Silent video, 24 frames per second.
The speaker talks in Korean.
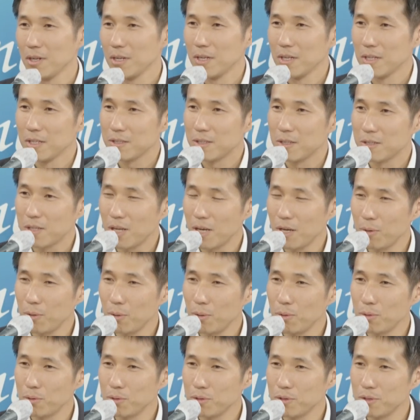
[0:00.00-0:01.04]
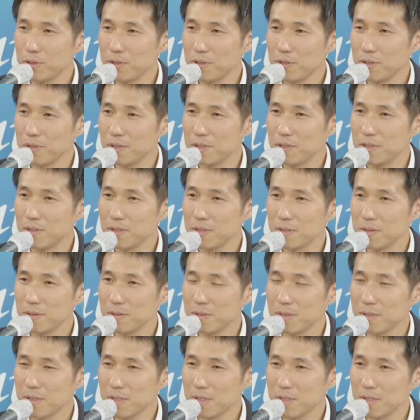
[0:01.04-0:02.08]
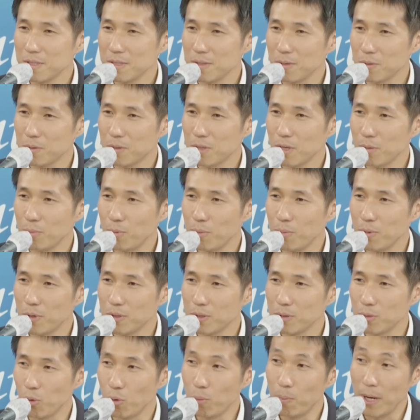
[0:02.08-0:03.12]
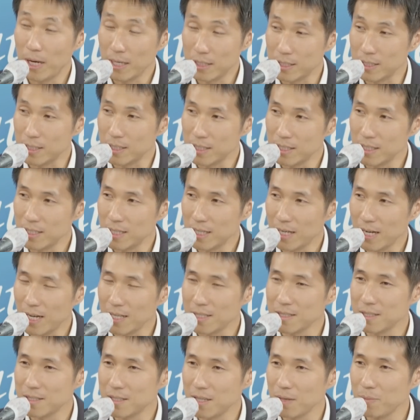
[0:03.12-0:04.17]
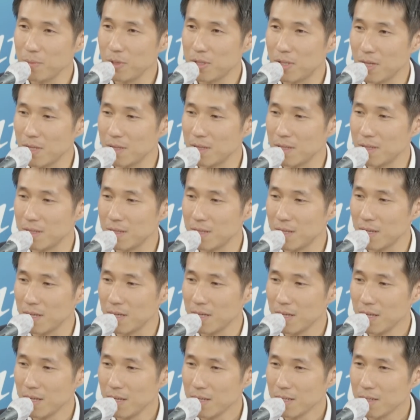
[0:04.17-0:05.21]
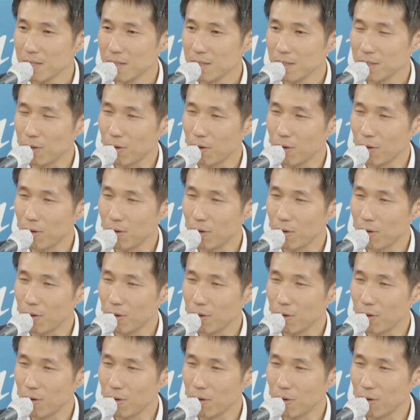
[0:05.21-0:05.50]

이제 새로운 어떻게 보면은 도박을 한 셈이 됐는데 음.